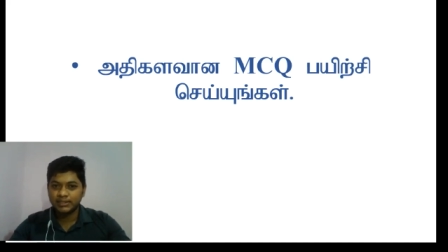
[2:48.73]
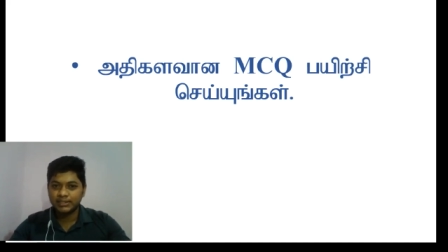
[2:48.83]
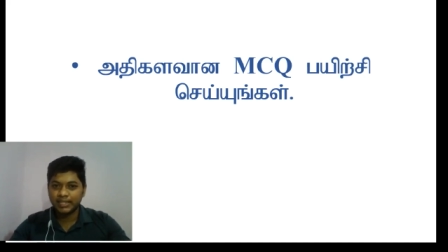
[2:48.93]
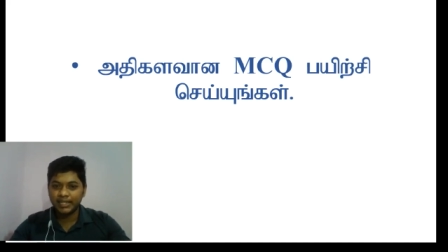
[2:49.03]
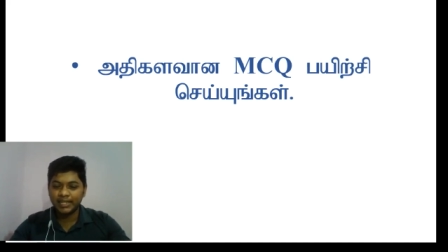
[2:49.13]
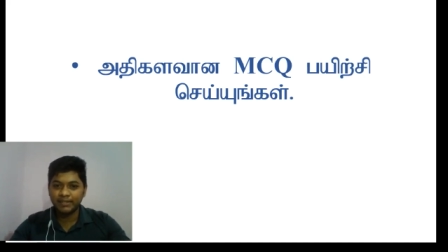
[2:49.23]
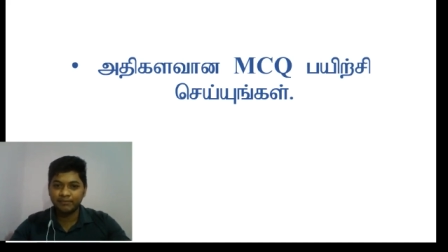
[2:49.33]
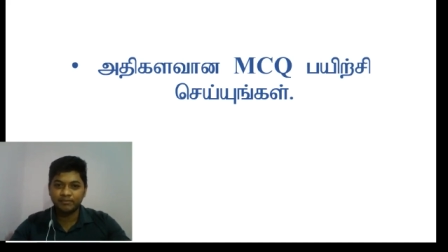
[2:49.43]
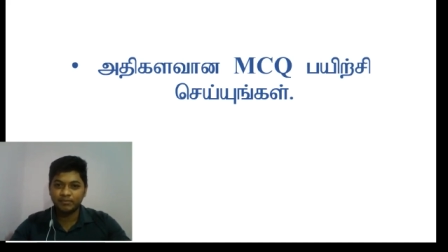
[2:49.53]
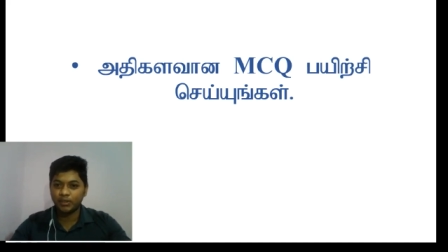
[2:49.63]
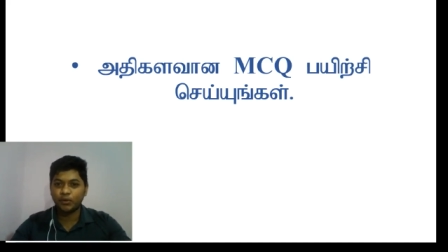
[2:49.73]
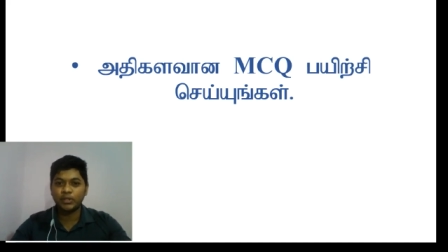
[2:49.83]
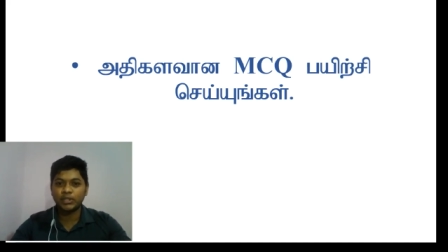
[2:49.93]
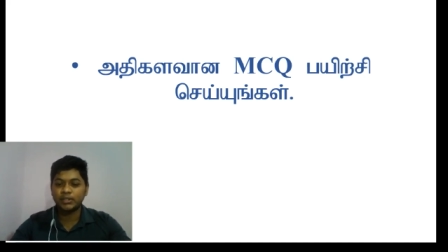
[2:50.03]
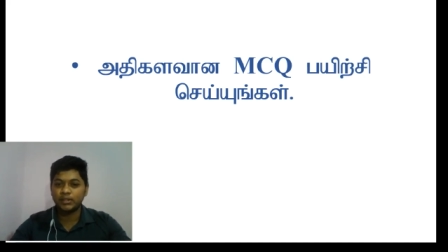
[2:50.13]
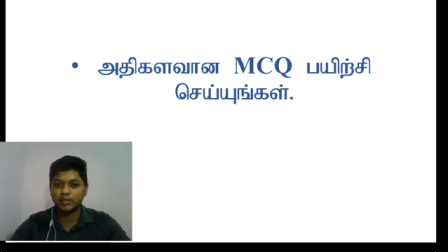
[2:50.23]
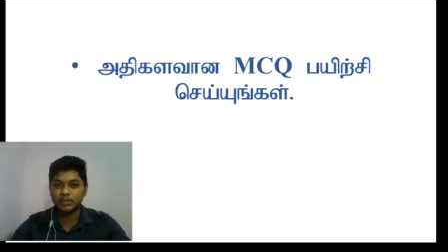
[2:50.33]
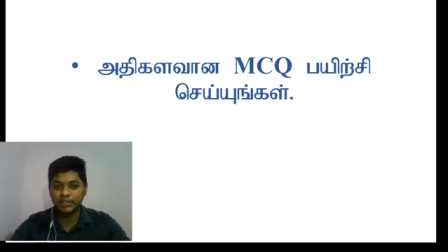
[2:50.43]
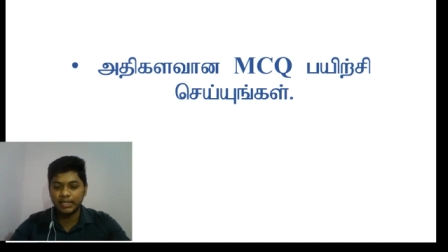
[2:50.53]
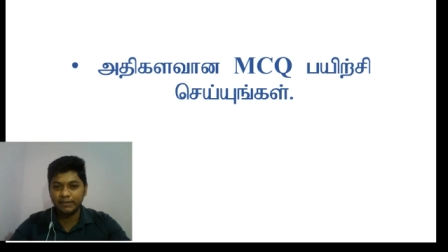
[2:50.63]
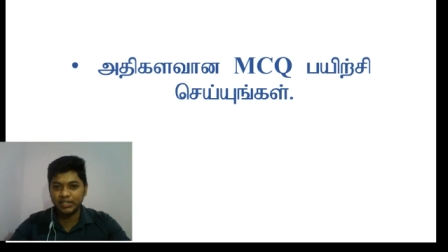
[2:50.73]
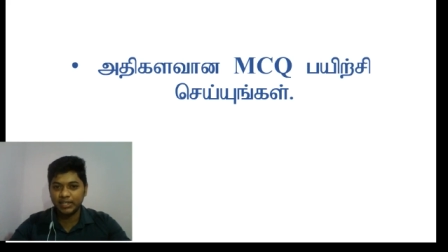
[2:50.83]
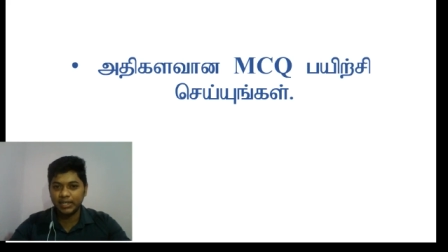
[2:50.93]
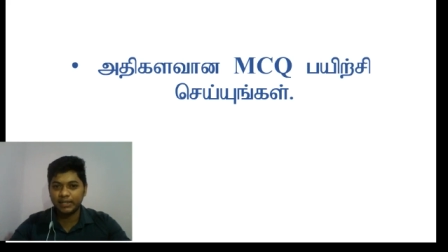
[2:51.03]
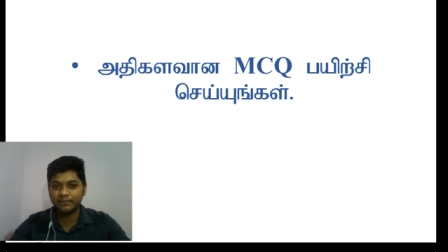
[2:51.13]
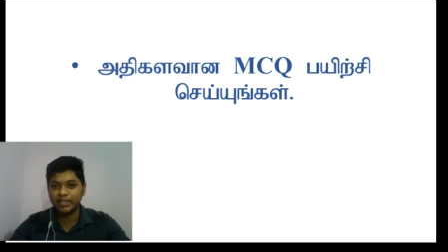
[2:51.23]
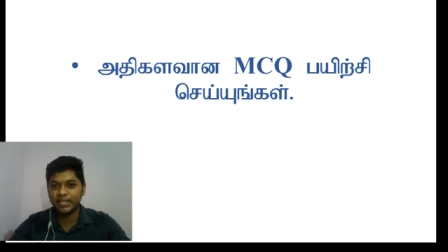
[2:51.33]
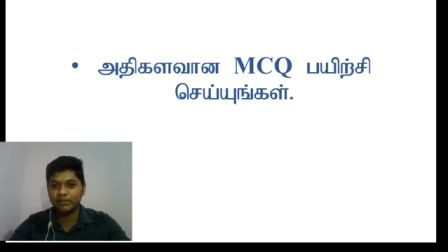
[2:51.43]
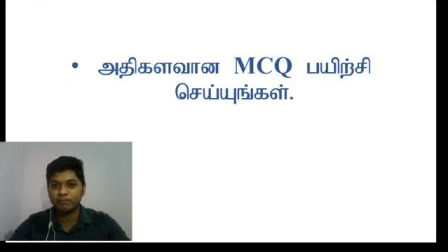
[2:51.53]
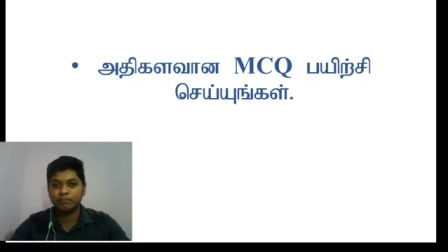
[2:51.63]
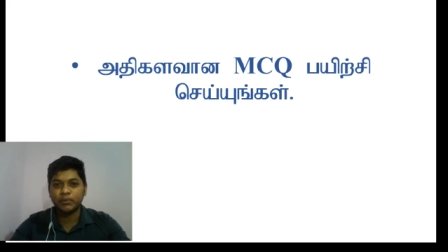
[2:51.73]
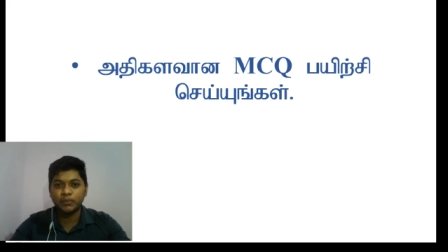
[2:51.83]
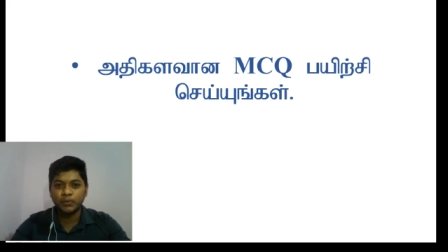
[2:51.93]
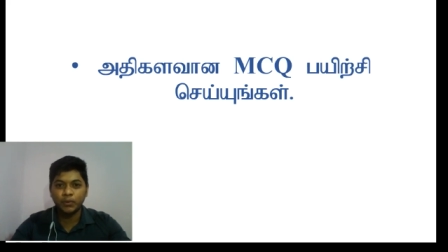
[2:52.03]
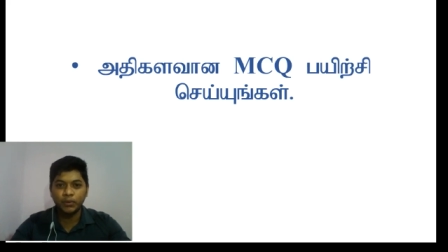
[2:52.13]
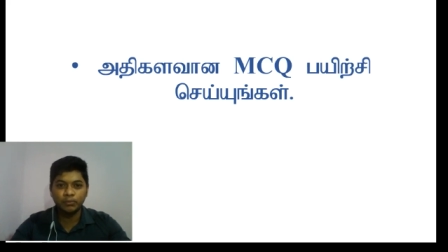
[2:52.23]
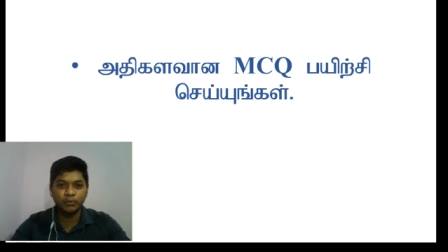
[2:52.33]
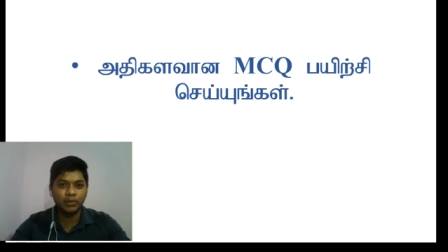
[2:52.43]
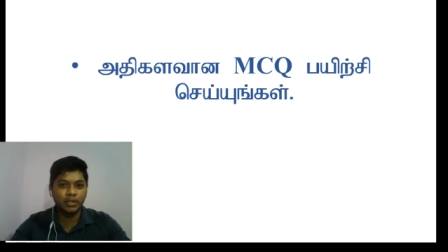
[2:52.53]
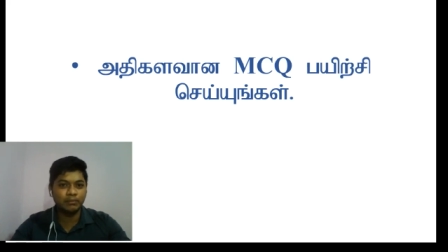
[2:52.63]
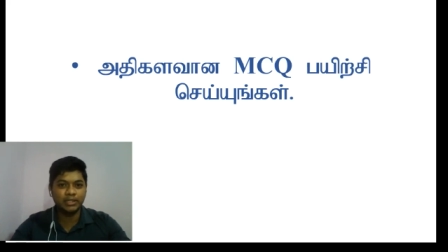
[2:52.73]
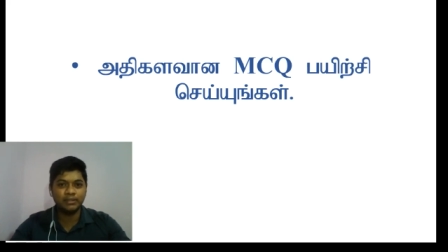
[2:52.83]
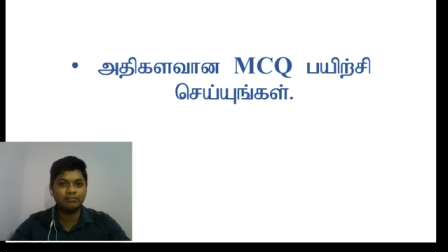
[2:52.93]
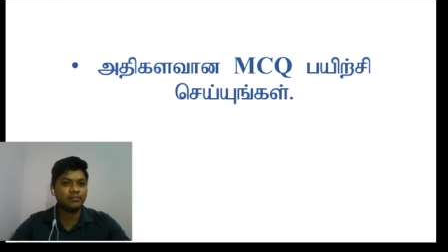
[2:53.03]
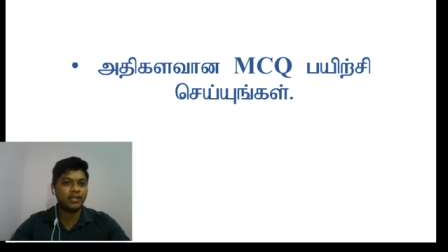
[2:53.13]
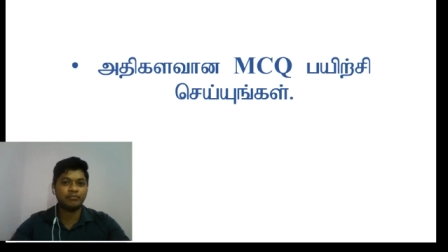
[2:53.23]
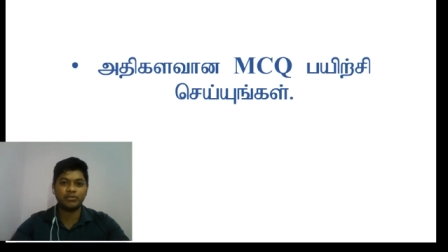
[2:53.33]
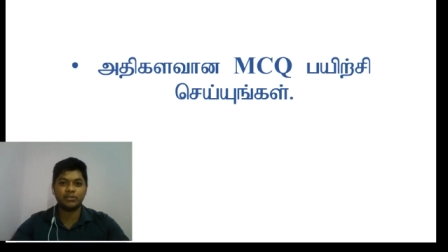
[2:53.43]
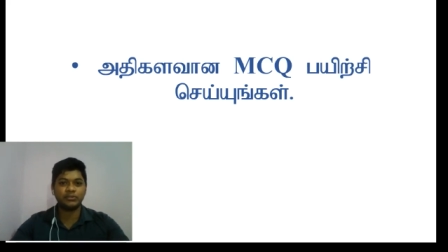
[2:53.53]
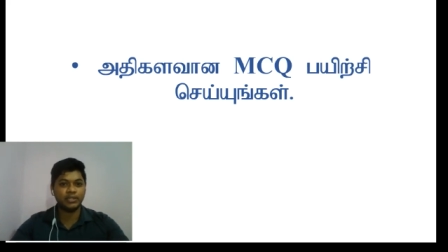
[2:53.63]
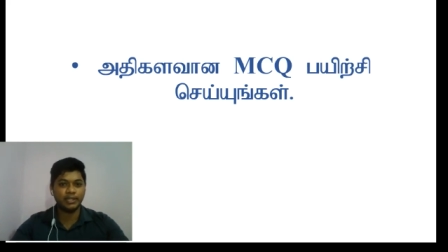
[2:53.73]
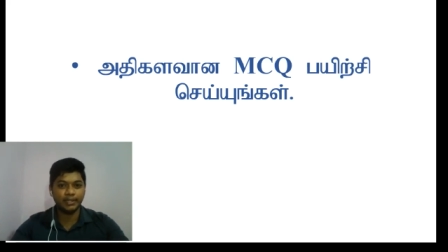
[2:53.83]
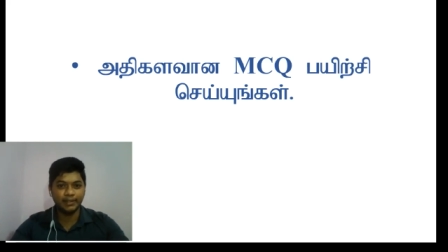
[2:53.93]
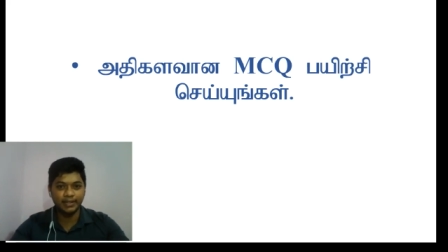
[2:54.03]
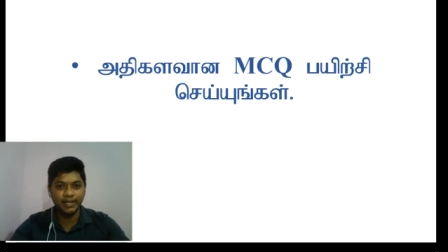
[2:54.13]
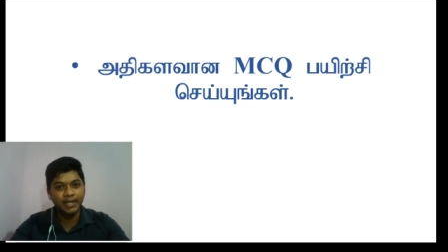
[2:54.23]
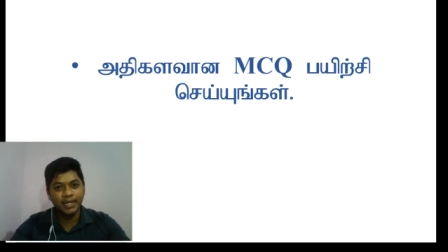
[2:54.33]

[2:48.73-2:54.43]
சரியான ஒரு கேள்விக்கான விடையை கோடு போடுறது மட்டும் எம்சிக்யூ செய்கிறதில்ல